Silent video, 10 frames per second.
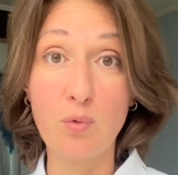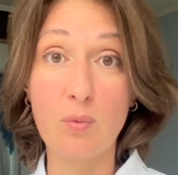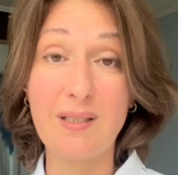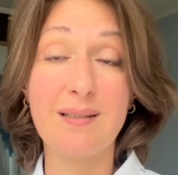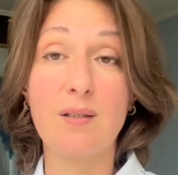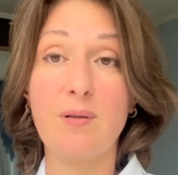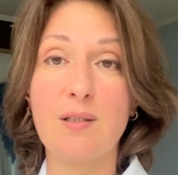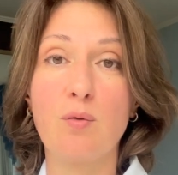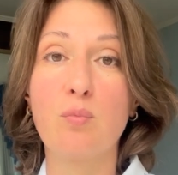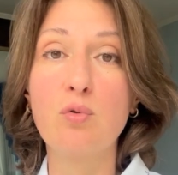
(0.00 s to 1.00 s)

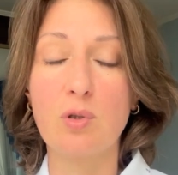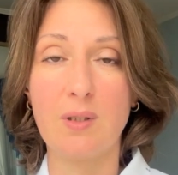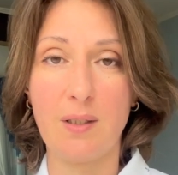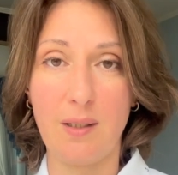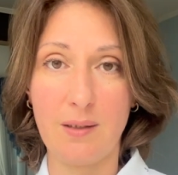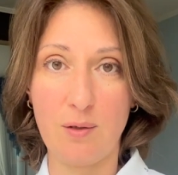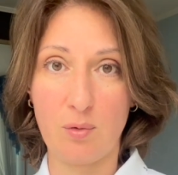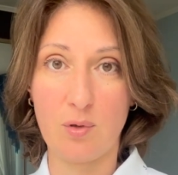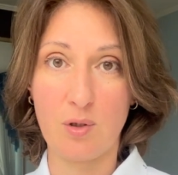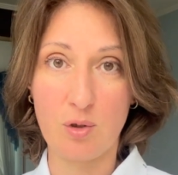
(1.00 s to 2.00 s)
неадекватно бурно
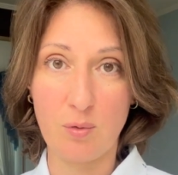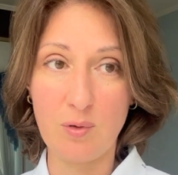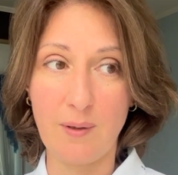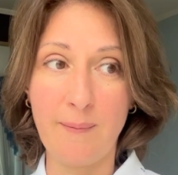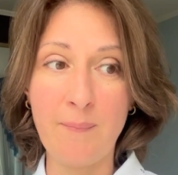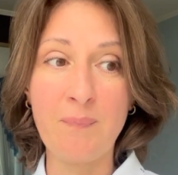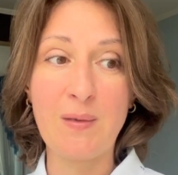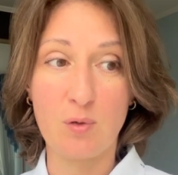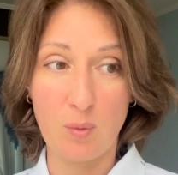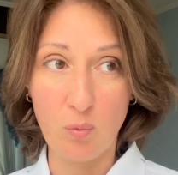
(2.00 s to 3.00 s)
реагирует на что-то.
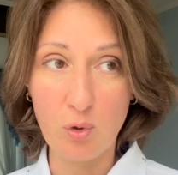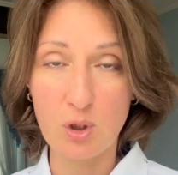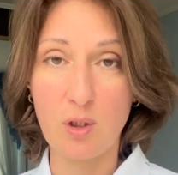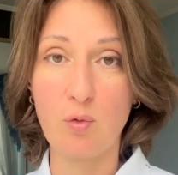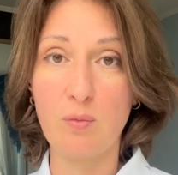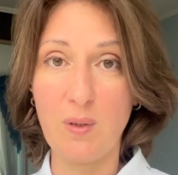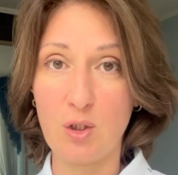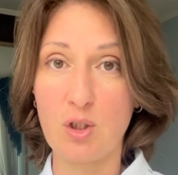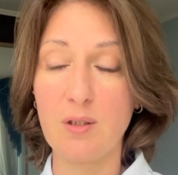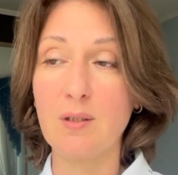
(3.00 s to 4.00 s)
То есть можно
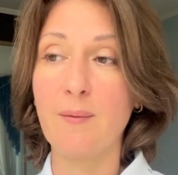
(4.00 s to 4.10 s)
уменьшить